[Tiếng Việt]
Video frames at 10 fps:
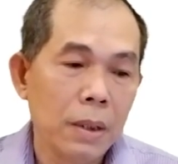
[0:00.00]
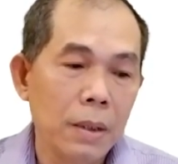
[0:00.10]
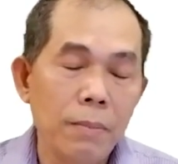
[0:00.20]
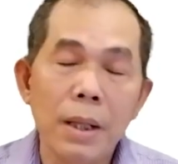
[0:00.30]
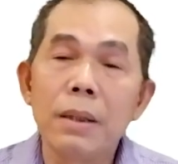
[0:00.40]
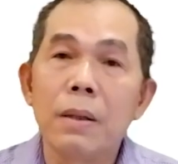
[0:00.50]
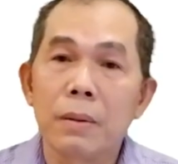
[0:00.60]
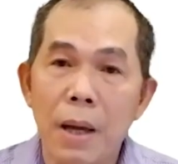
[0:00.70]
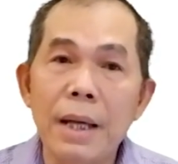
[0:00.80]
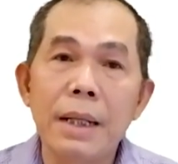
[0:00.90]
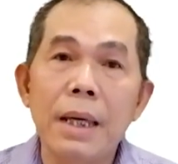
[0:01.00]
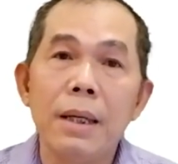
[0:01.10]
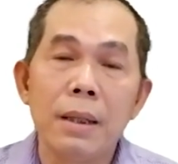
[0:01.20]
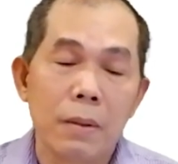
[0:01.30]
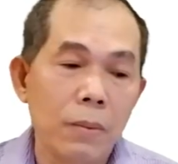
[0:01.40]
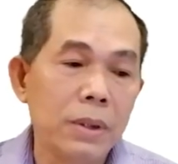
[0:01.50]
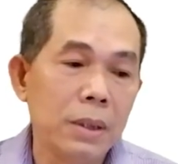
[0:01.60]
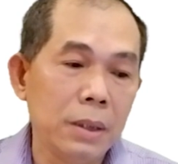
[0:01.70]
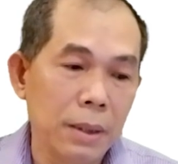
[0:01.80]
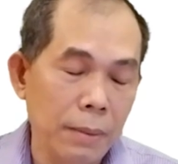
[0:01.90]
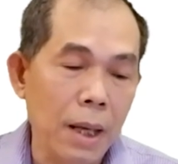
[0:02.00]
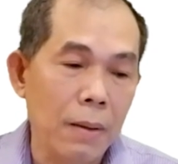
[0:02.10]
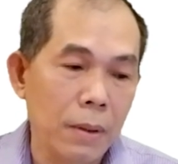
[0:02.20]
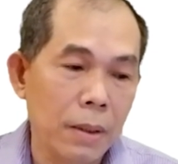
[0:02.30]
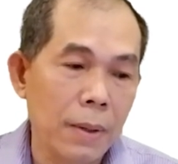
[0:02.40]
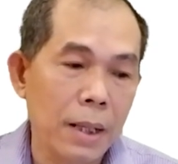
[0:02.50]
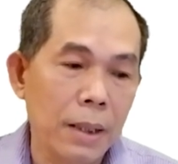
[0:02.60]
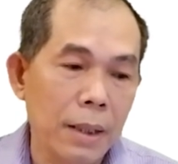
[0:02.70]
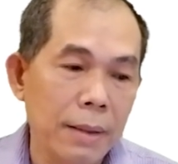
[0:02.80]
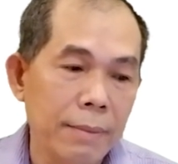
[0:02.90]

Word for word: cái mấy cái thuật toán này của chương tiếp theo thôi các bạn nhé